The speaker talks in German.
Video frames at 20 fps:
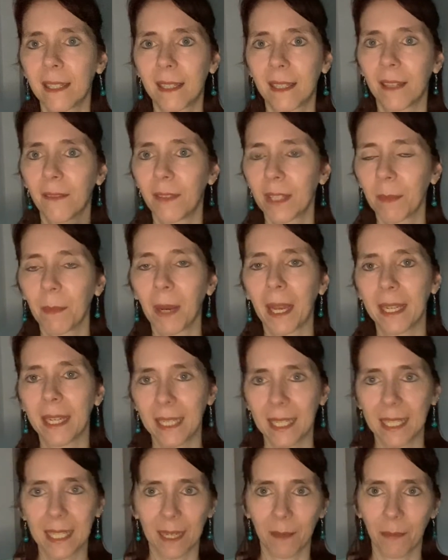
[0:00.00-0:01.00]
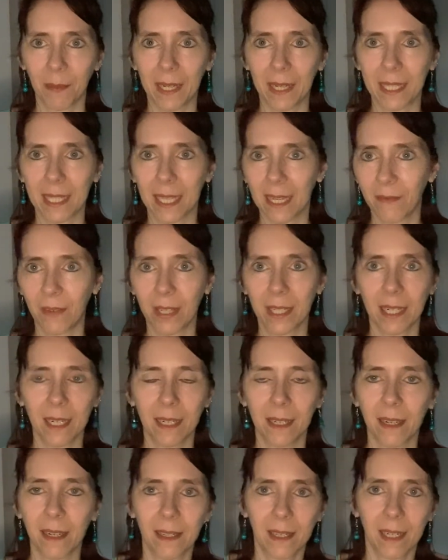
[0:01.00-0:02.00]
der wird immer eine Diskrepanz sein, weil der,
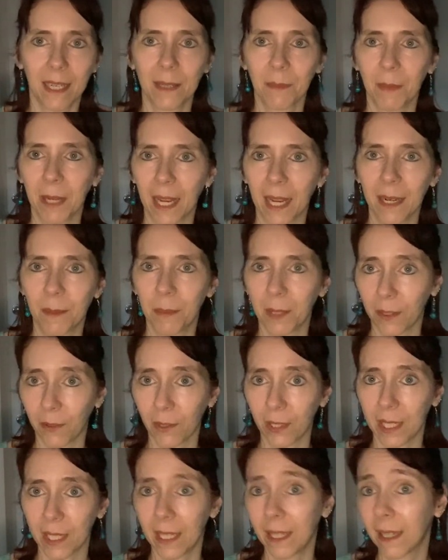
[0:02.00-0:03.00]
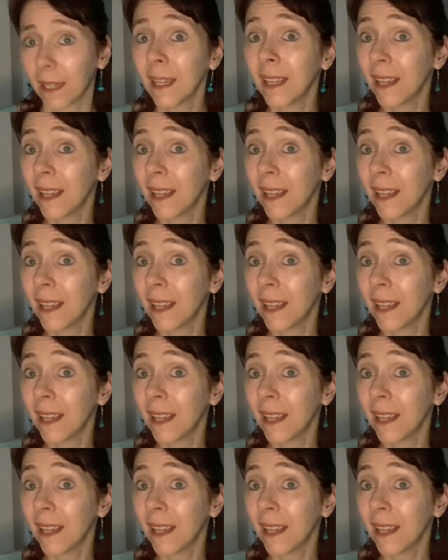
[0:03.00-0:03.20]
der ist mir keine Priorität.